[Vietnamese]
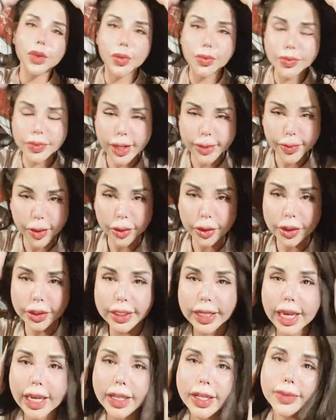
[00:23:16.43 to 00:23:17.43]
đúng nha mọi người
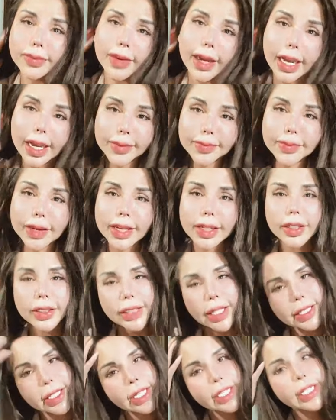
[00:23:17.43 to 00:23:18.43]
nha nhưng mà em bị người
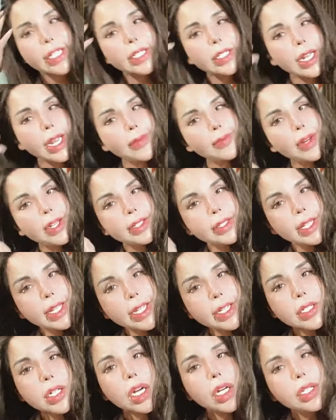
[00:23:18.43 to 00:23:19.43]
ta chỉ trích thì em lên
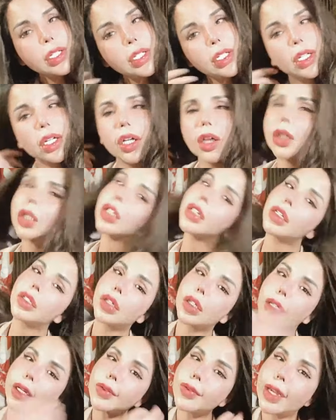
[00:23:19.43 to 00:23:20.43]
tiếng thôi
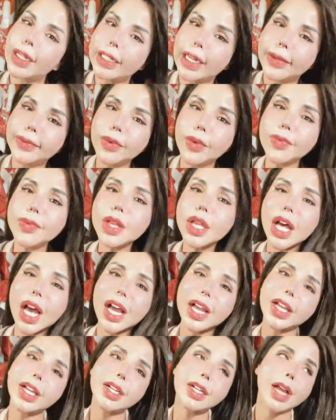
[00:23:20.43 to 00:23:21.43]
còn cái quan điểm đúng
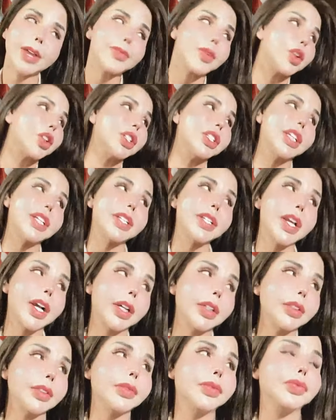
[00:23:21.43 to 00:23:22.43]
sai á, để mọi người nhìn nhận